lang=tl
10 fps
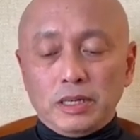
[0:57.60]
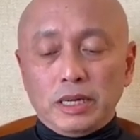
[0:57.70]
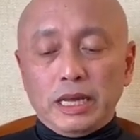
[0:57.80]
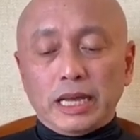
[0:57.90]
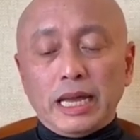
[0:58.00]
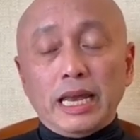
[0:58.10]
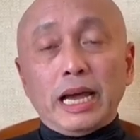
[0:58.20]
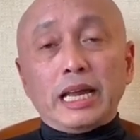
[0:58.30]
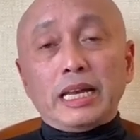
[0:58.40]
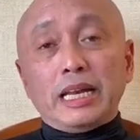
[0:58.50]
eh,
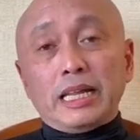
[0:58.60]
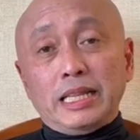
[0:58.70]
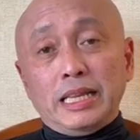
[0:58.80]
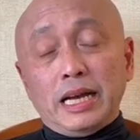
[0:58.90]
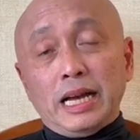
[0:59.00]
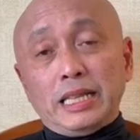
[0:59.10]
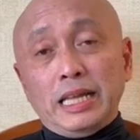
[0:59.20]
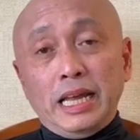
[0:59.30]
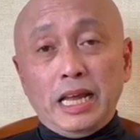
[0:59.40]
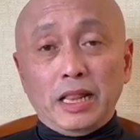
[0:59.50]
kailangan rin natin ang ating
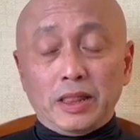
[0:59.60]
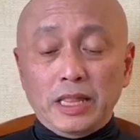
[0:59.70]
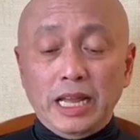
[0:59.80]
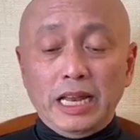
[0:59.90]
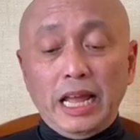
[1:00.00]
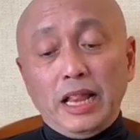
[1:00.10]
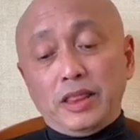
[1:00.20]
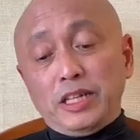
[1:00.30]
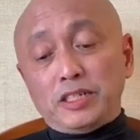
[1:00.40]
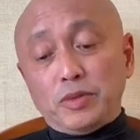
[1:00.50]
health dahil
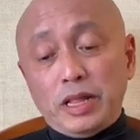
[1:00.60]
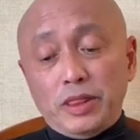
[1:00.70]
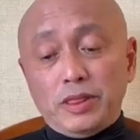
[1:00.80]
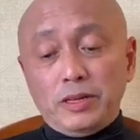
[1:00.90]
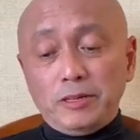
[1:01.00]
health is wealth.